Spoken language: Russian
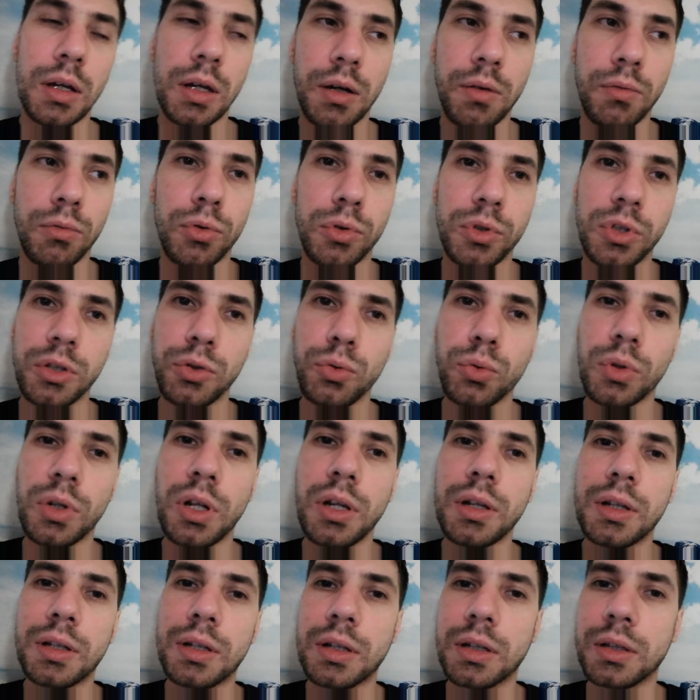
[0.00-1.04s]
вот, ну
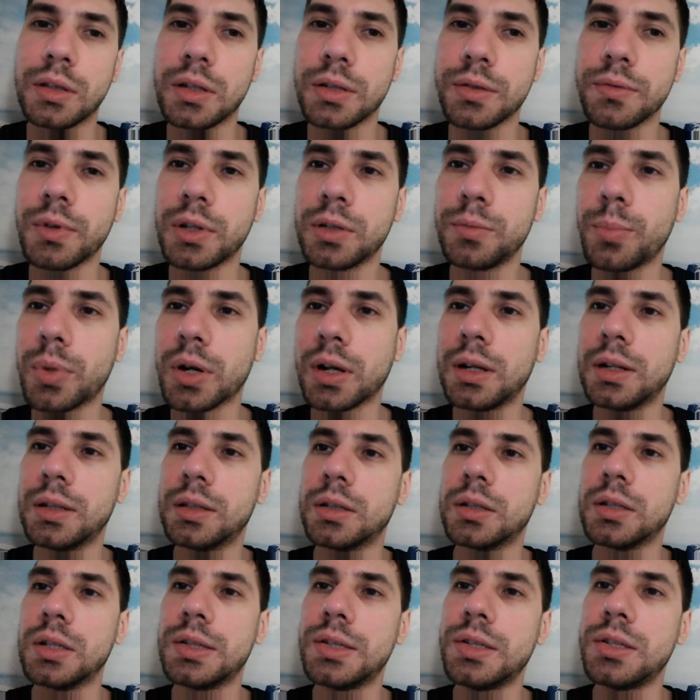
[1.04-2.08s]
или назвать
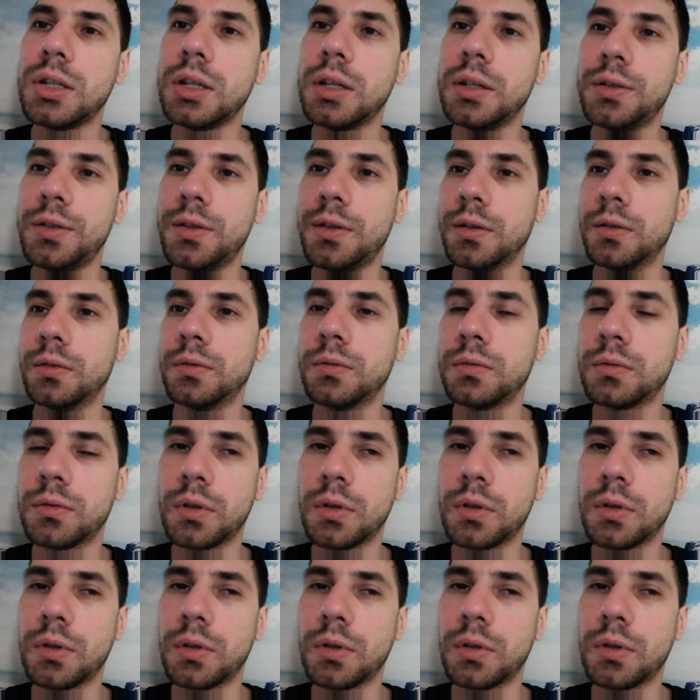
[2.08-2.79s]
правильно сети,